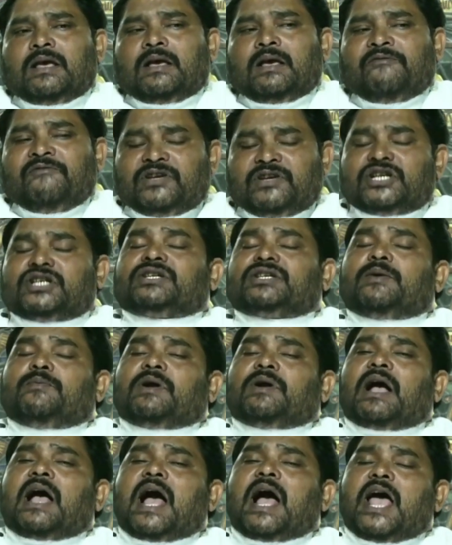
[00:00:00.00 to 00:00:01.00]

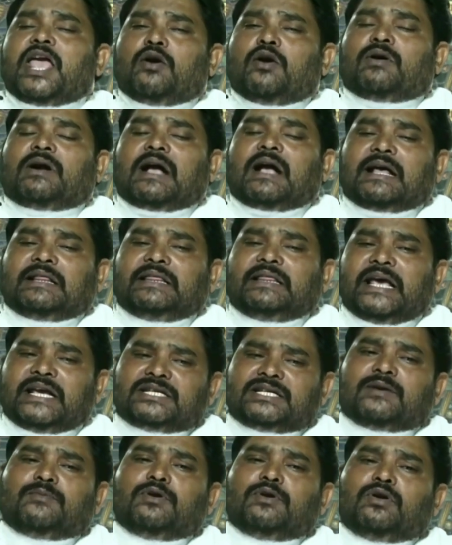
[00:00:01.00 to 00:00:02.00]
విశేషముగా ఆ యొక్క
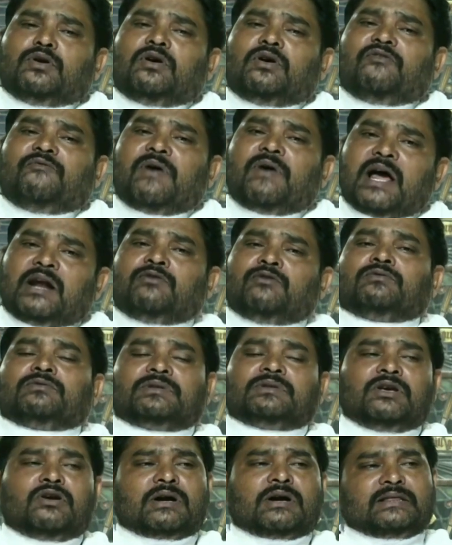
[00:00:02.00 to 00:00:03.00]
దేశములో వారు
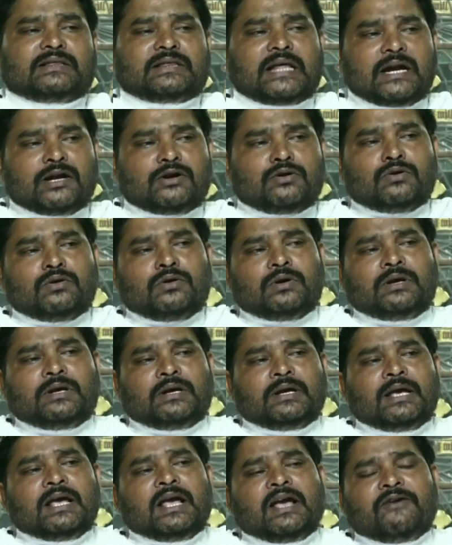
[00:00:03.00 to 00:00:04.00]
ఈ యొక్క తండ్రు
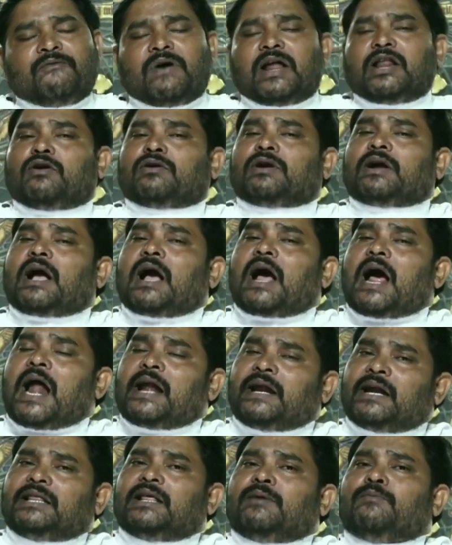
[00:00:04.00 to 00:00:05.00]
వారి యొక్క
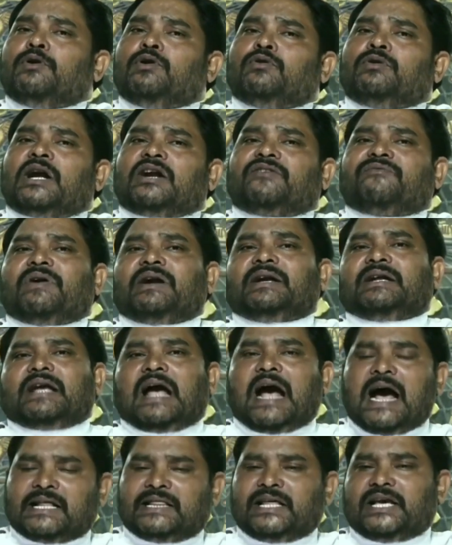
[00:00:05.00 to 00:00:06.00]
అన్నదమ్ములు ఉన్నటువంటి
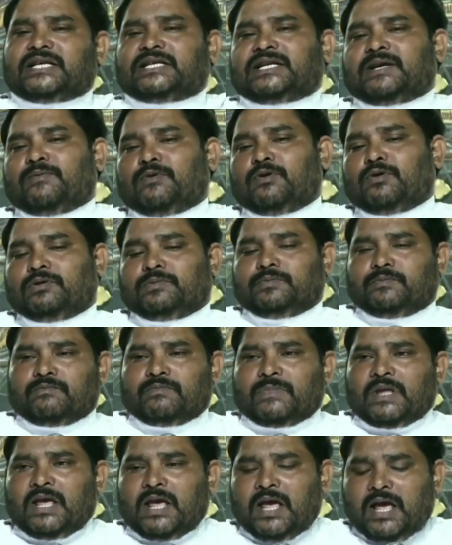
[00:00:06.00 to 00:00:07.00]
ఆ దేశంలో
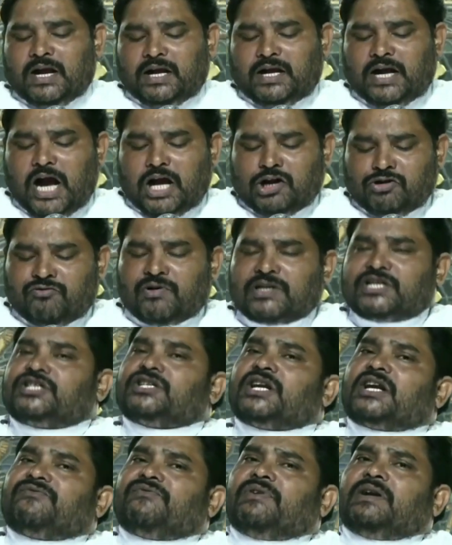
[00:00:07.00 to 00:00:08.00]
కరువు
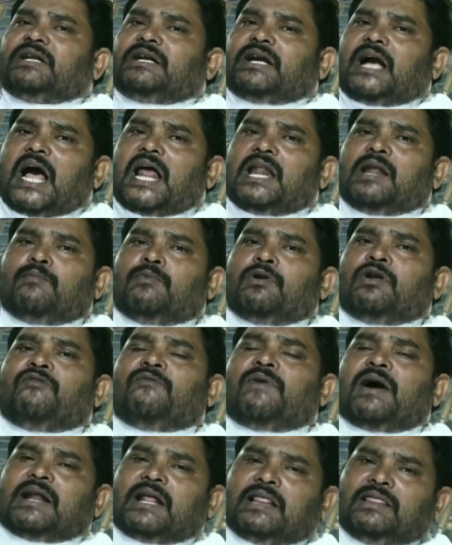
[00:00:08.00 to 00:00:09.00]
వచ్చినటువంటి కాలంలో
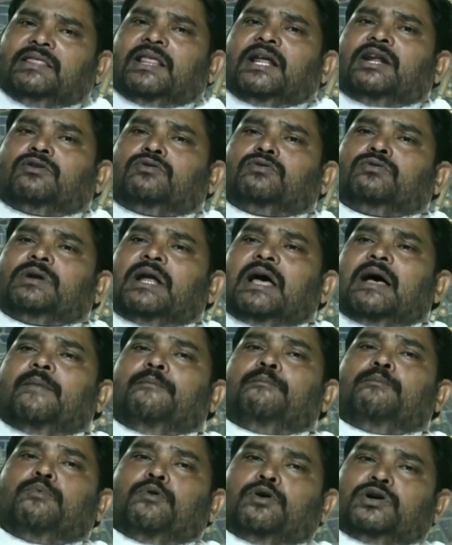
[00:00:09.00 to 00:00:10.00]
వారందరూ కూడా
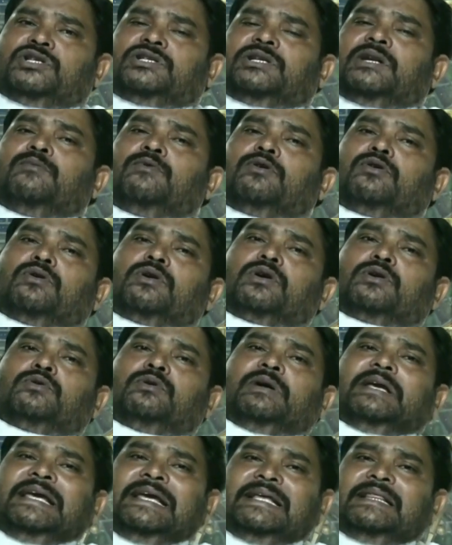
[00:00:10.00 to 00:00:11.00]
భోజనము కొరకు
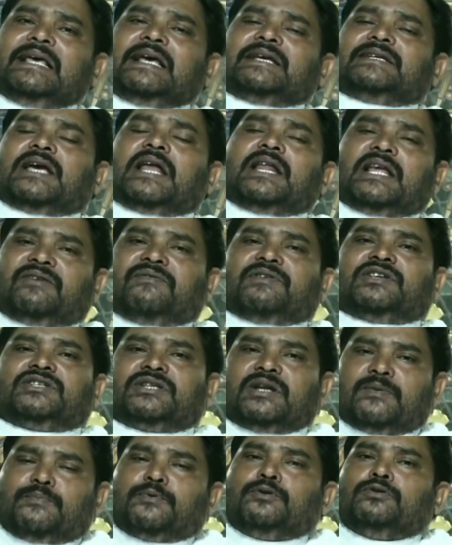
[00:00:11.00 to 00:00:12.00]
ఈ దేశానికి
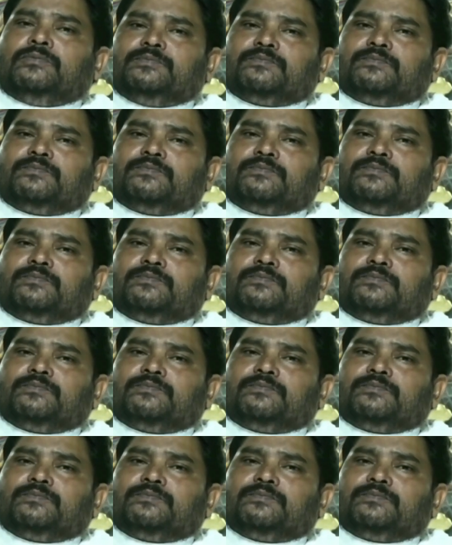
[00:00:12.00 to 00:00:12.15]
వచ్చినప్పుడు